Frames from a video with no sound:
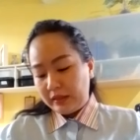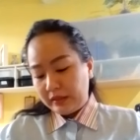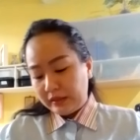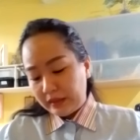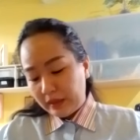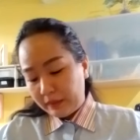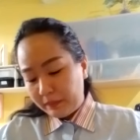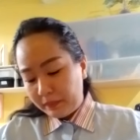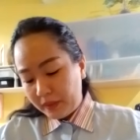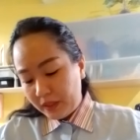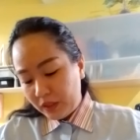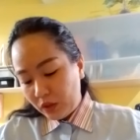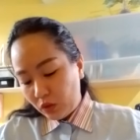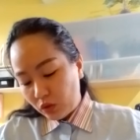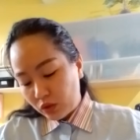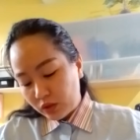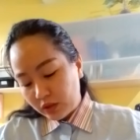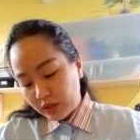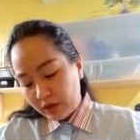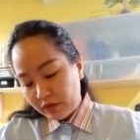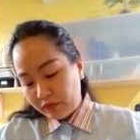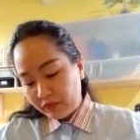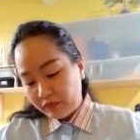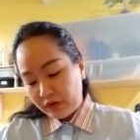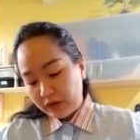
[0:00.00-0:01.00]
Tetapi
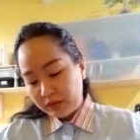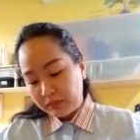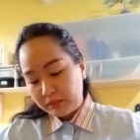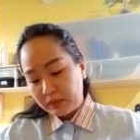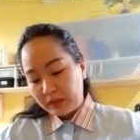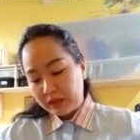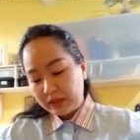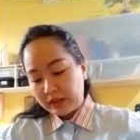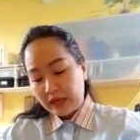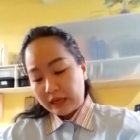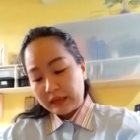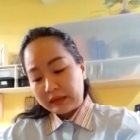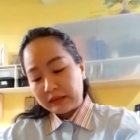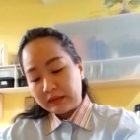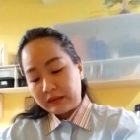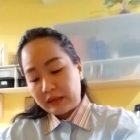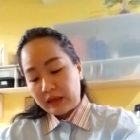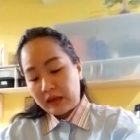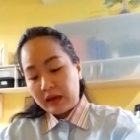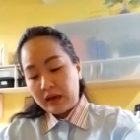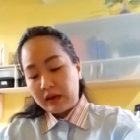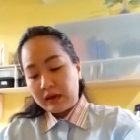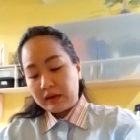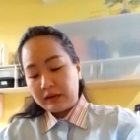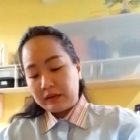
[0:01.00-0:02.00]
Yosafat
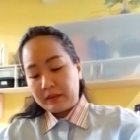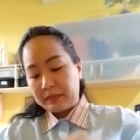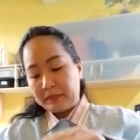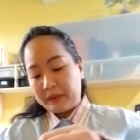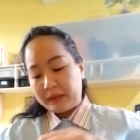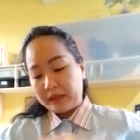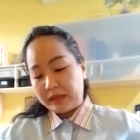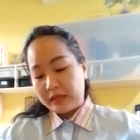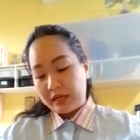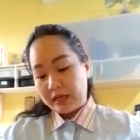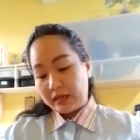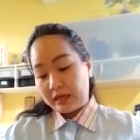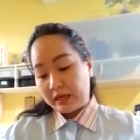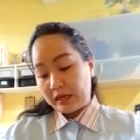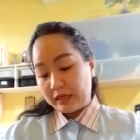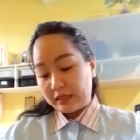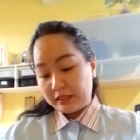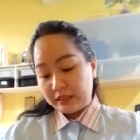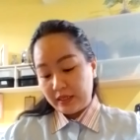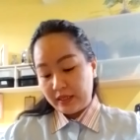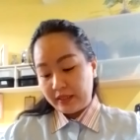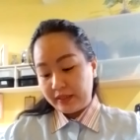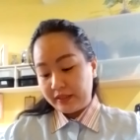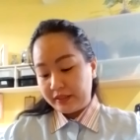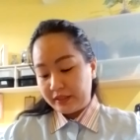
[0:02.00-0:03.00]
berkata kepada
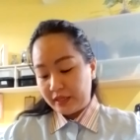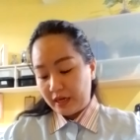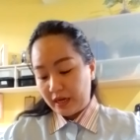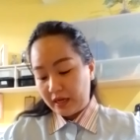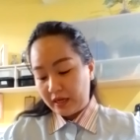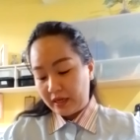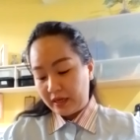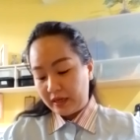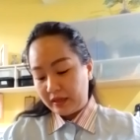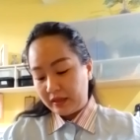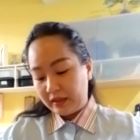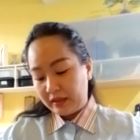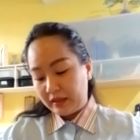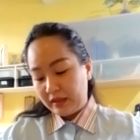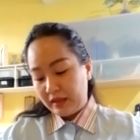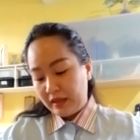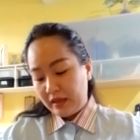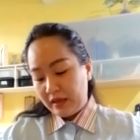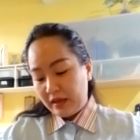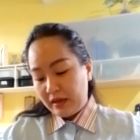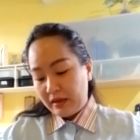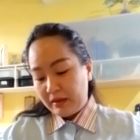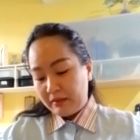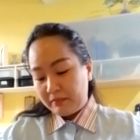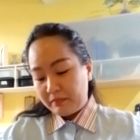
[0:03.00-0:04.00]
Raja Israel,
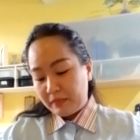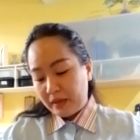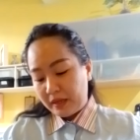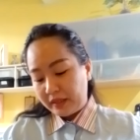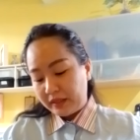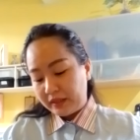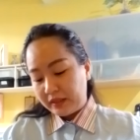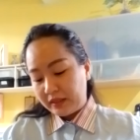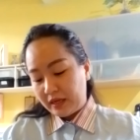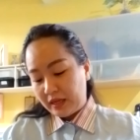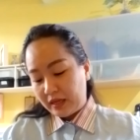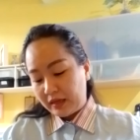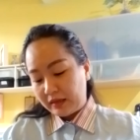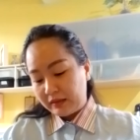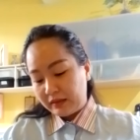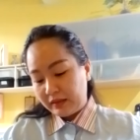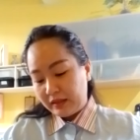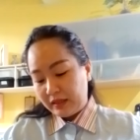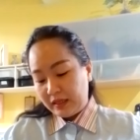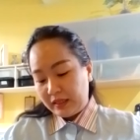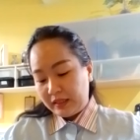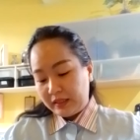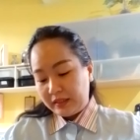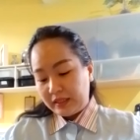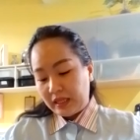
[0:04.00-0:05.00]
Baiklah,
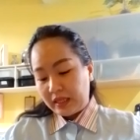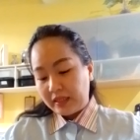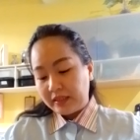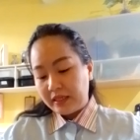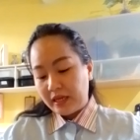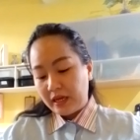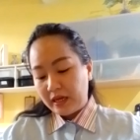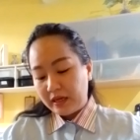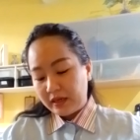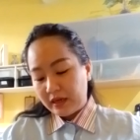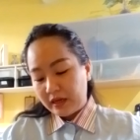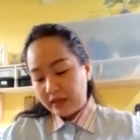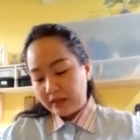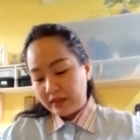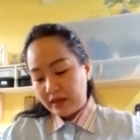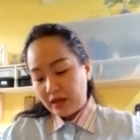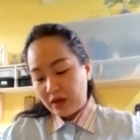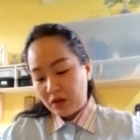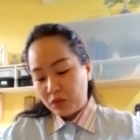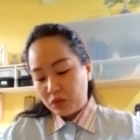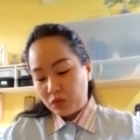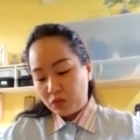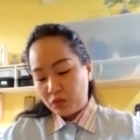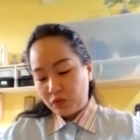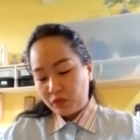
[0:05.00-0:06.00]
tanyakan
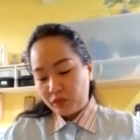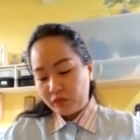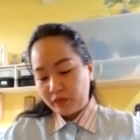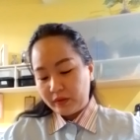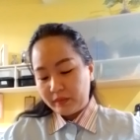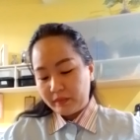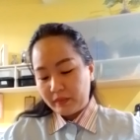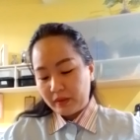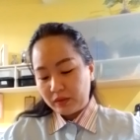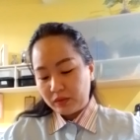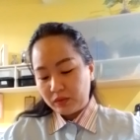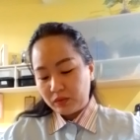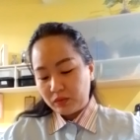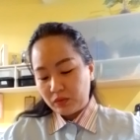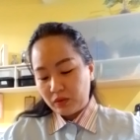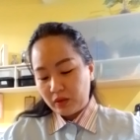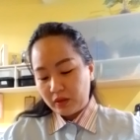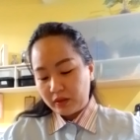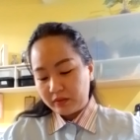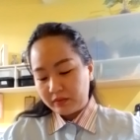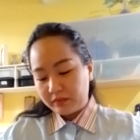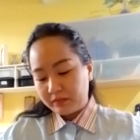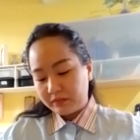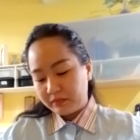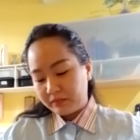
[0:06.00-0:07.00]
dahulu firman
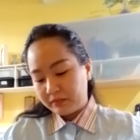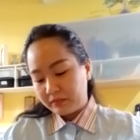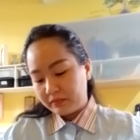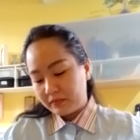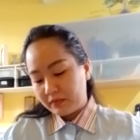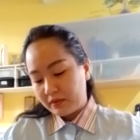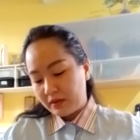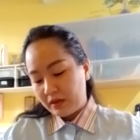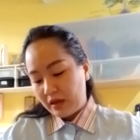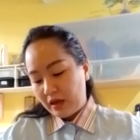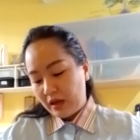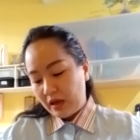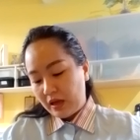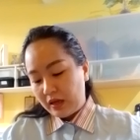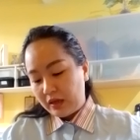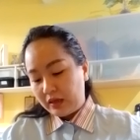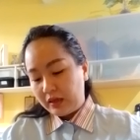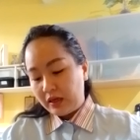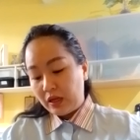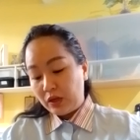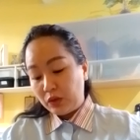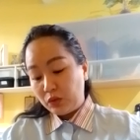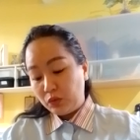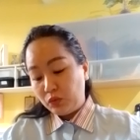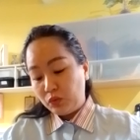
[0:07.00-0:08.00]
Tuhan.
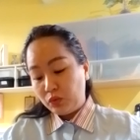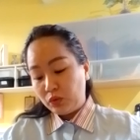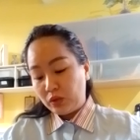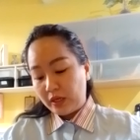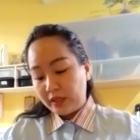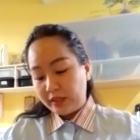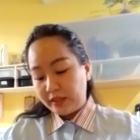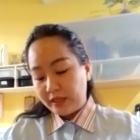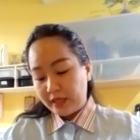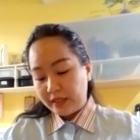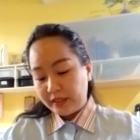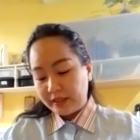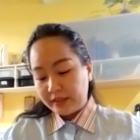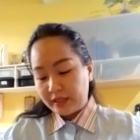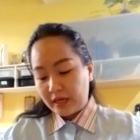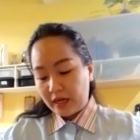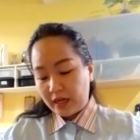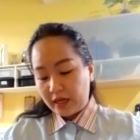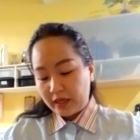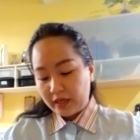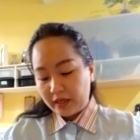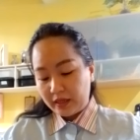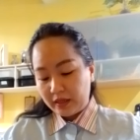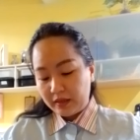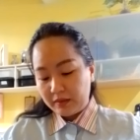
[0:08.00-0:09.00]
Lalu Raja
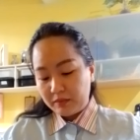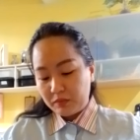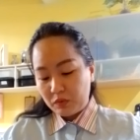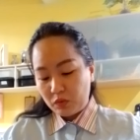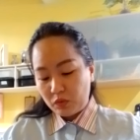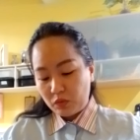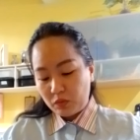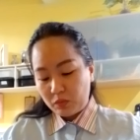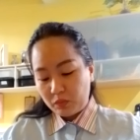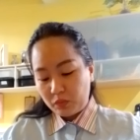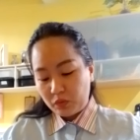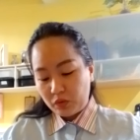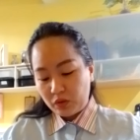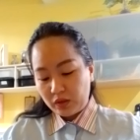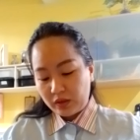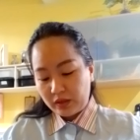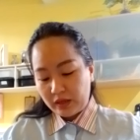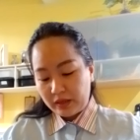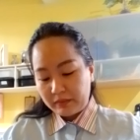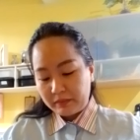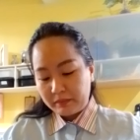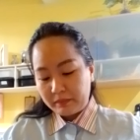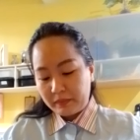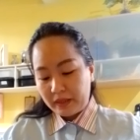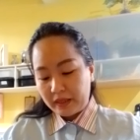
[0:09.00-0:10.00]
Israel
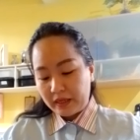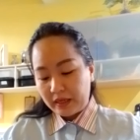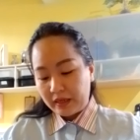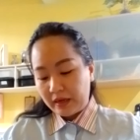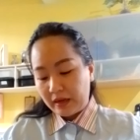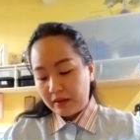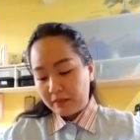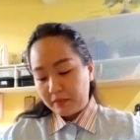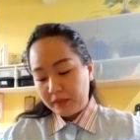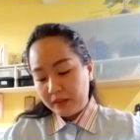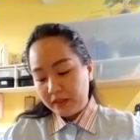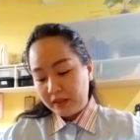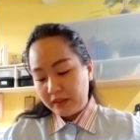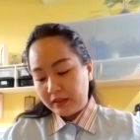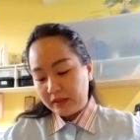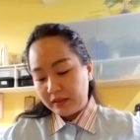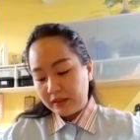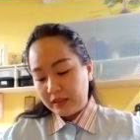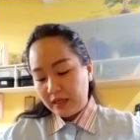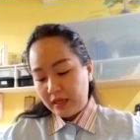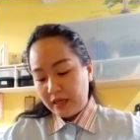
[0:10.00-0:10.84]
mengumpulkan para nabi,